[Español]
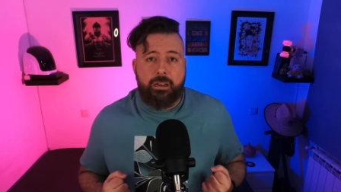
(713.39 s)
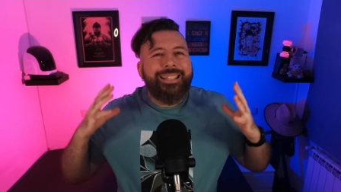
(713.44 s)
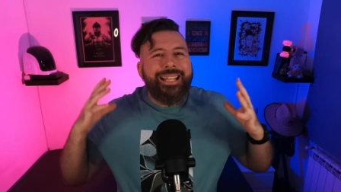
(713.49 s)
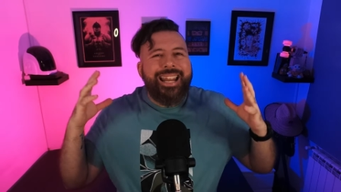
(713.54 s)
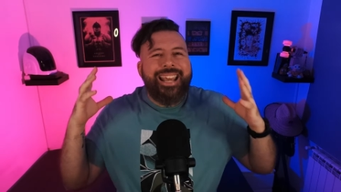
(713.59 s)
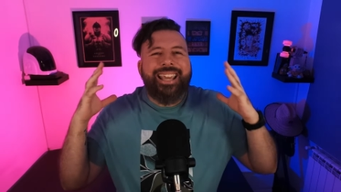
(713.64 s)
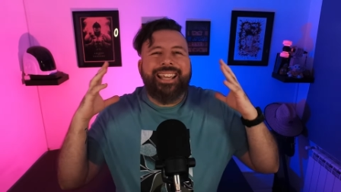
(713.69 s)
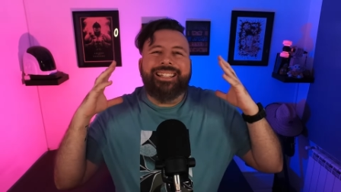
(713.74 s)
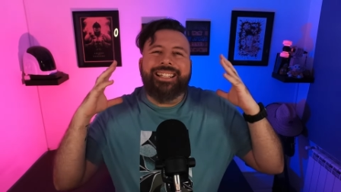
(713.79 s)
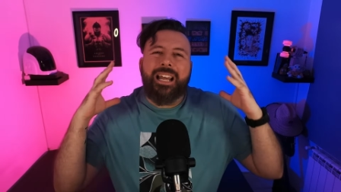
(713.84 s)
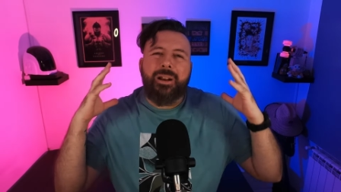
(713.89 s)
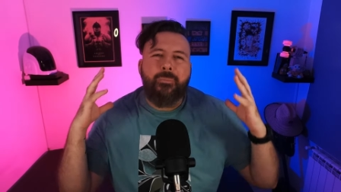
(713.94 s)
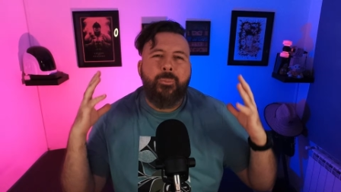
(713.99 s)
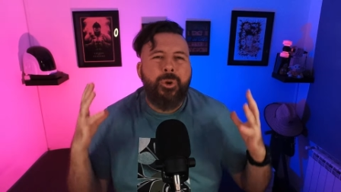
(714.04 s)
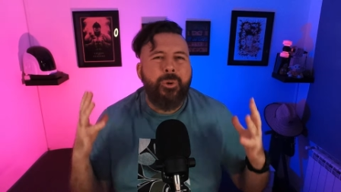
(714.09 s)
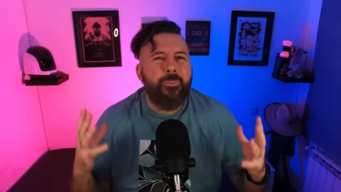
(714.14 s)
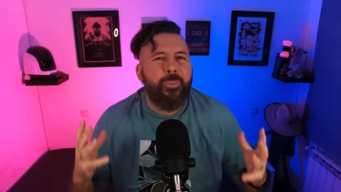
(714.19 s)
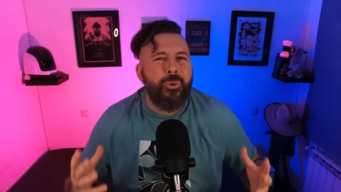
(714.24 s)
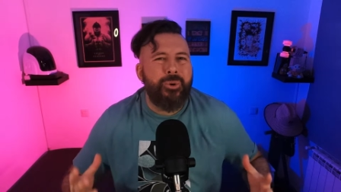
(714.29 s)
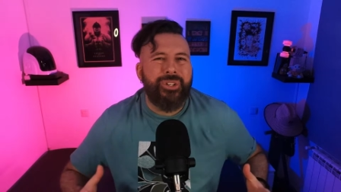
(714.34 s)
Tienes que estar
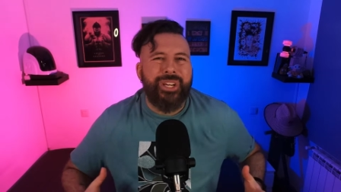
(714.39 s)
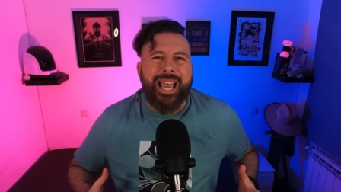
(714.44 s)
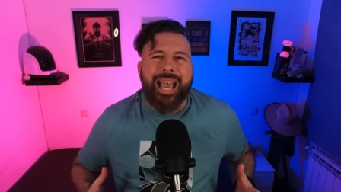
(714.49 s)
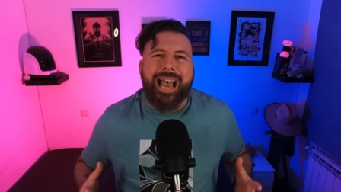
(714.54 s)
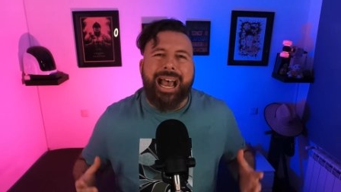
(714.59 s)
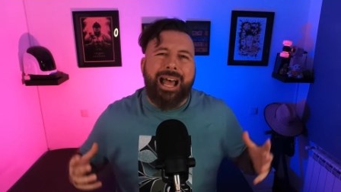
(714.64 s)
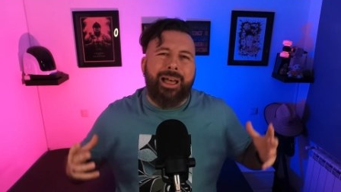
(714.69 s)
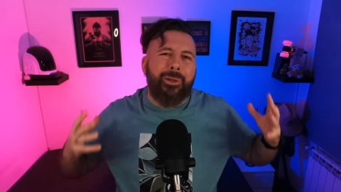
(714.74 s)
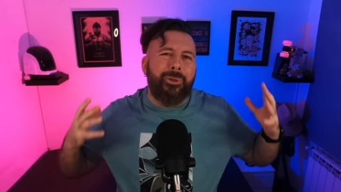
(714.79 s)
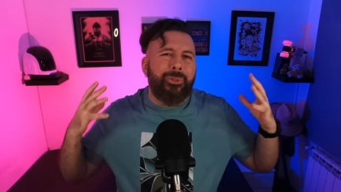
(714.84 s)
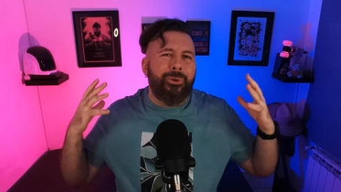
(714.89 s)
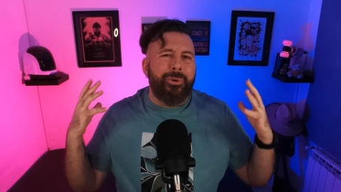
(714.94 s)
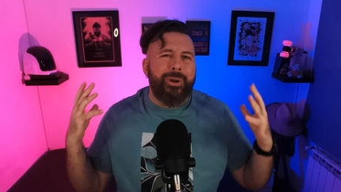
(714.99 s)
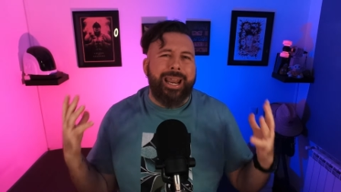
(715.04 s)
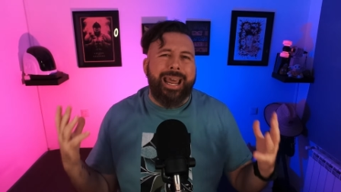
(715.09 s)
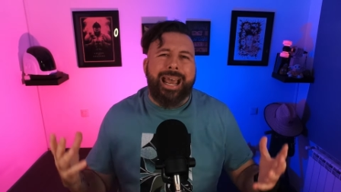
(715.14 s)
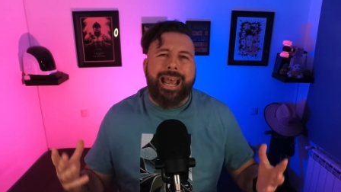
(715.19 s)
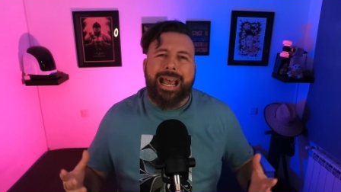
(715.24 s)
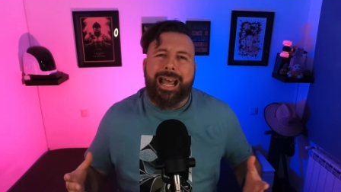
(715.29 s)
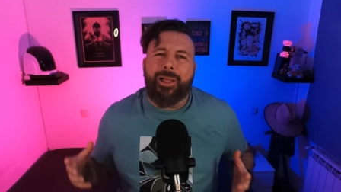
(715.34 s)
muy pullado,
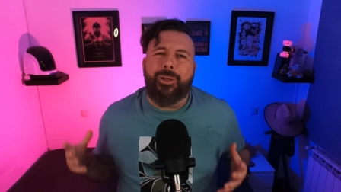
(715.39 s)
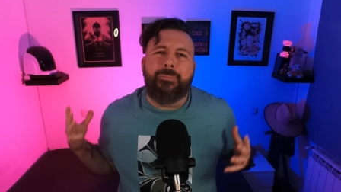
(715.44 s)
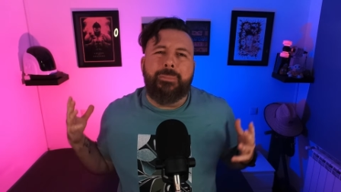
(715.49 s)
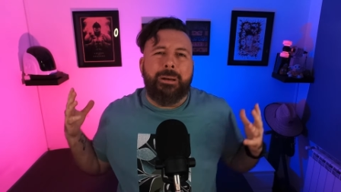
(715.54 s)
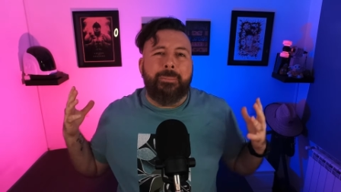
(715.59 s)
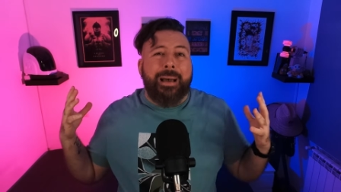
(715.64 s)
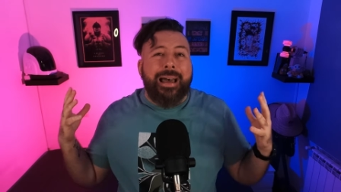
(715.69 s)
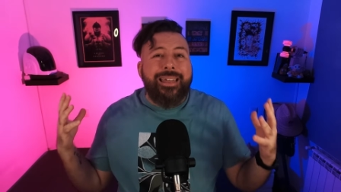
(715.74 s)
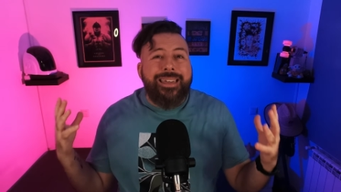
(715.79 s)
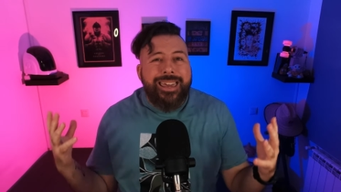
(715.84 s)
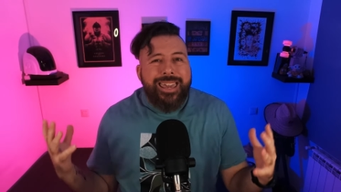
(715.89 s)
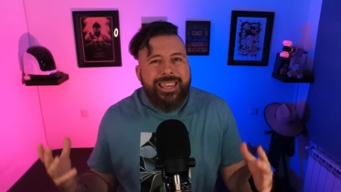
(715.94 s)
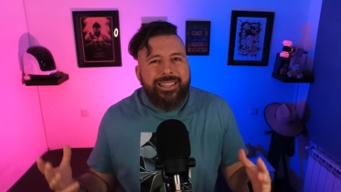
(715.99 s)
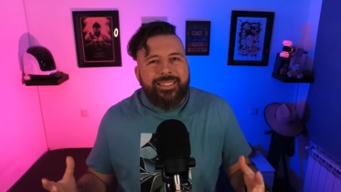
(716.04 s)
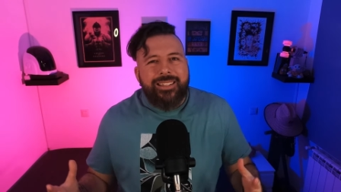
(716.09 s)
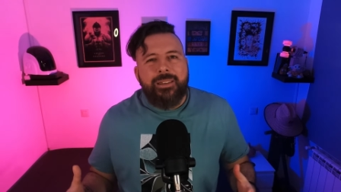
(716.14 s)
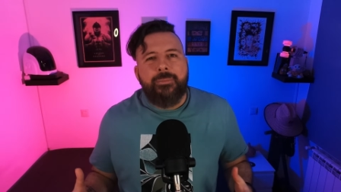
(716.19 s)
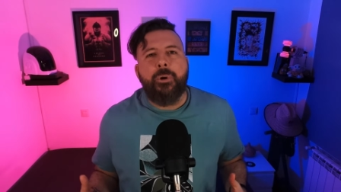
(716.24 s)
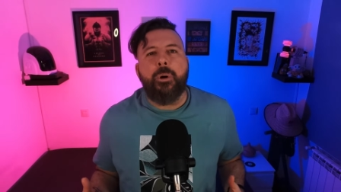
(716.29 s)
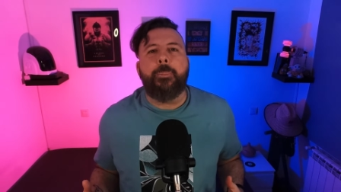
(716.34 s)
donado,
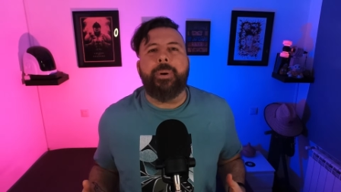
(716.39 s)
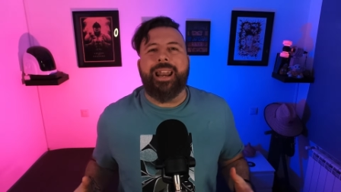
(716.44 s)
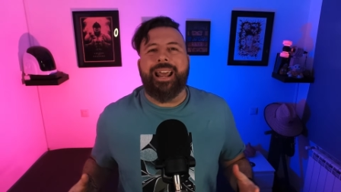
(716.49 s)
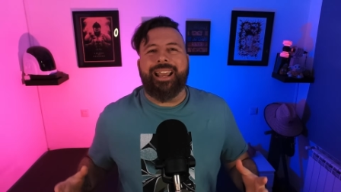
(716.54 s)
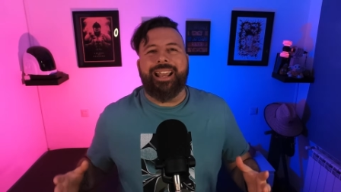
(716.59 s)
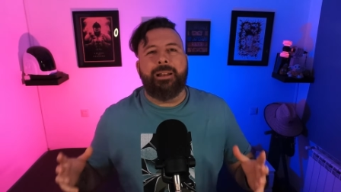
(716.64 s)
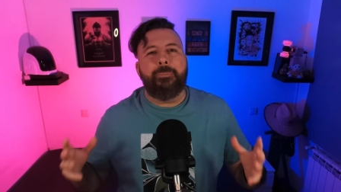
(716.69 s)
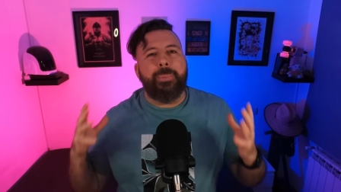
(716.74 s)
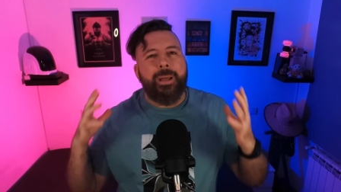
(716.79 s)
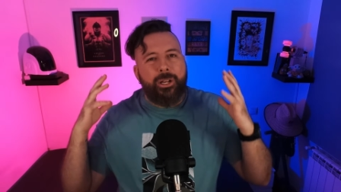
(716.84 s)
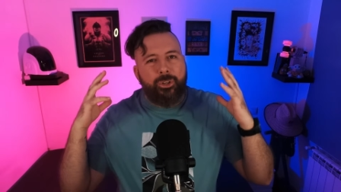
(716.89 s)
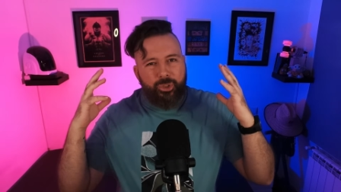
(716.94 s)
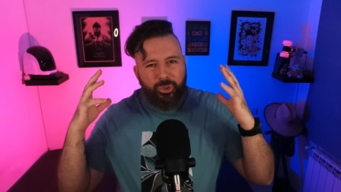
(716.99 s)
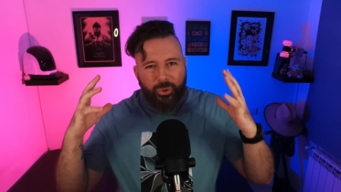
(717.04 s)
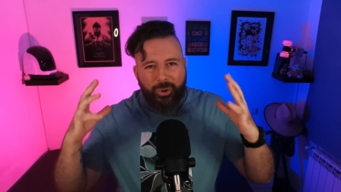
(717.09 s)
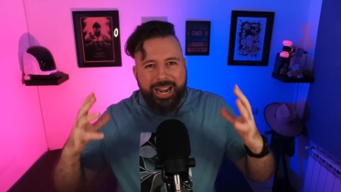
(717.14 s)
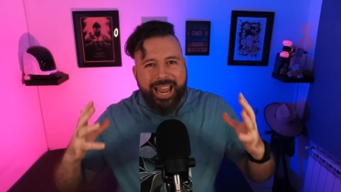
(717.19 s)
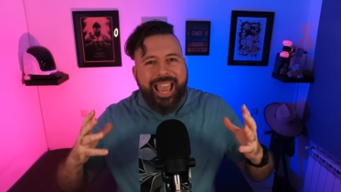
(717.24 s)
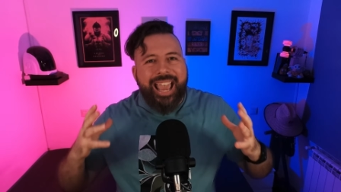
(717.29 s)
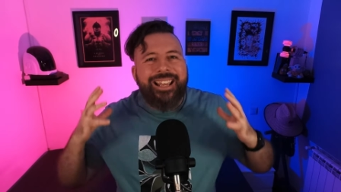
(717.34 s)
mamadísimo para que el
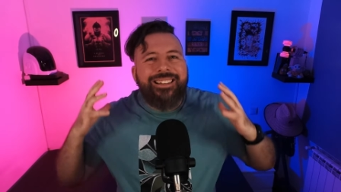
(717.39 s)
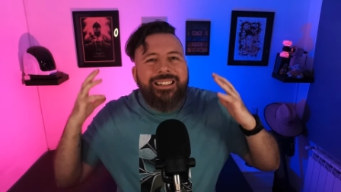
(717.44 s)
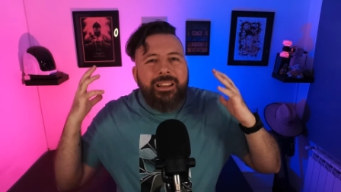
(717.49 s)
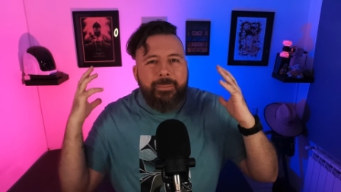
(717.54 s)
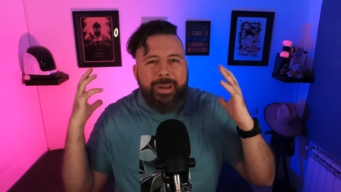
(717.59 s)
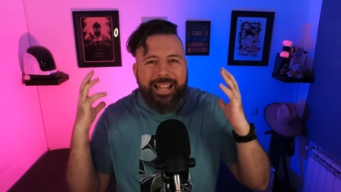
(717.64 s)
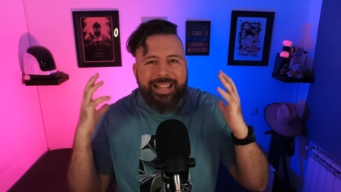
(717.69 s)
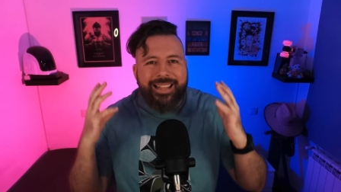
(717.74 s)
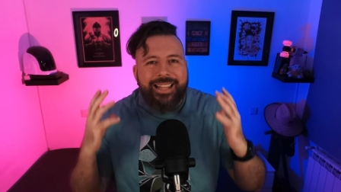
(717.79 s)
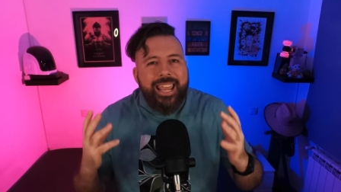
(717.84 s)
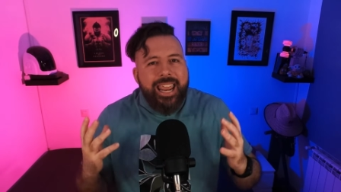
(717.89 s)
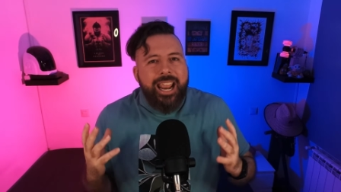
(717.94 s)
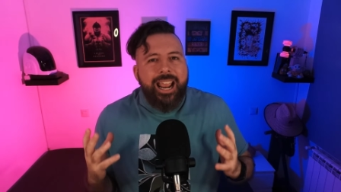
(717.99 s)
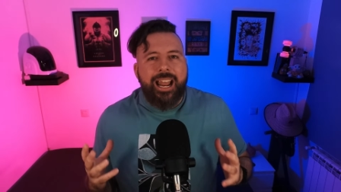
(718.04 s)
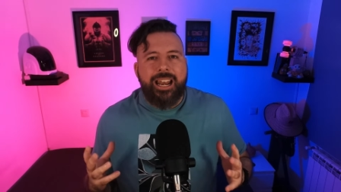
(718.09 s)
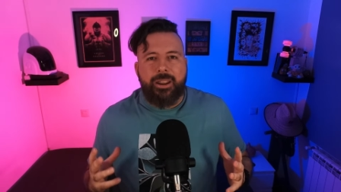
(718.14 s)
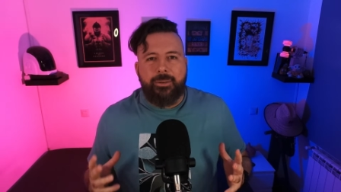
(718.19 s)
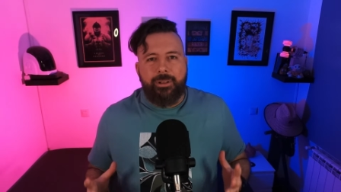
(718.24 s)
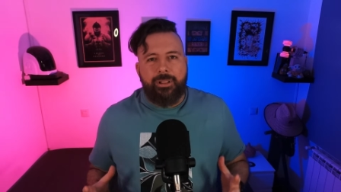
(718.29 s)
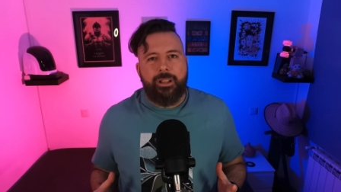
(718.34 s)
personaje se mantenga a
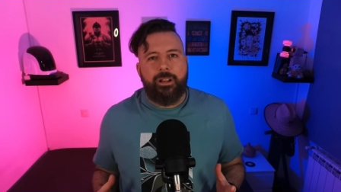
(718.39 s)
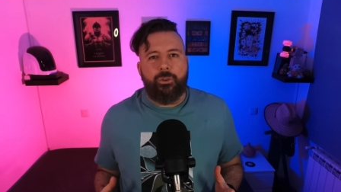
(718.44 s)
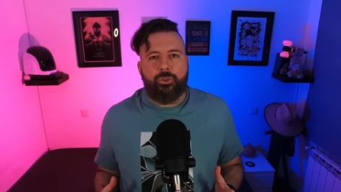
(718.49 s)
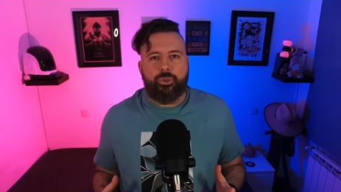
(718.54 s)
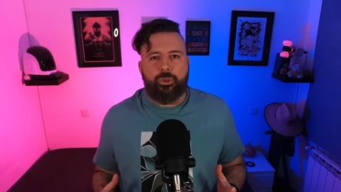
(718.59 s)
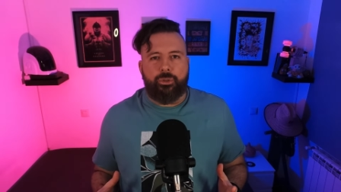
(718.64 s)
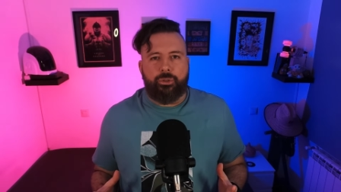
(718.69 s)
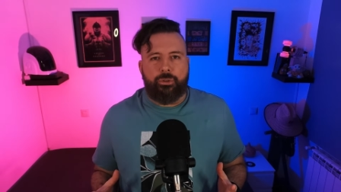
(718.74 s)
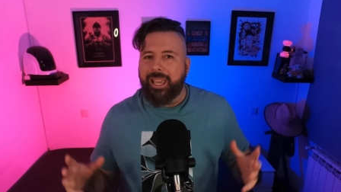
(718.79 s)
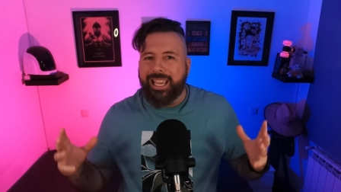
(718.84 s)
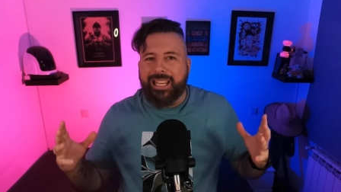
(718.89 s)
nivel de los otros.